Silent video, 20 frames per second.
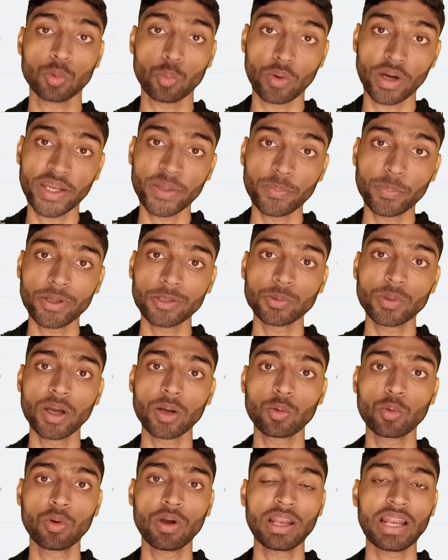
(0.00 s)
तो वहीं पे जो
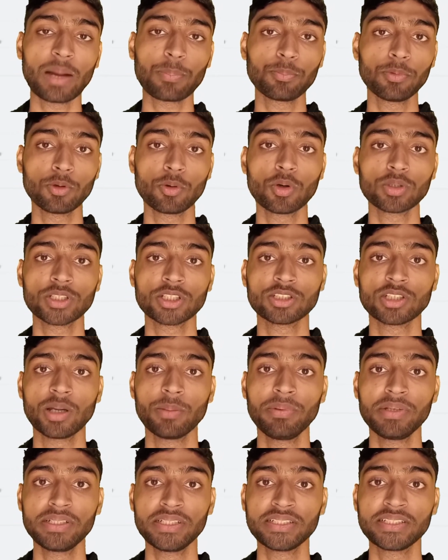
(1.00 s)
है गूगल आप लोगों से
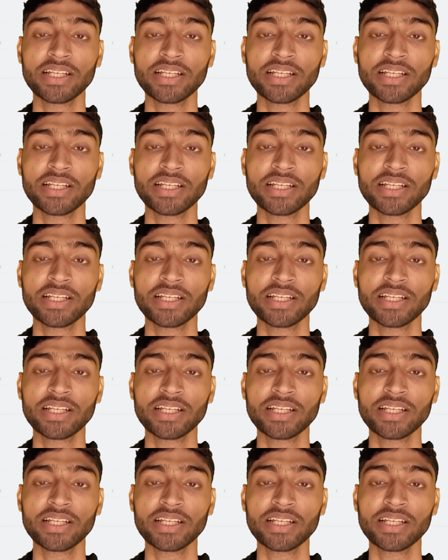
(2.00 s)
सभी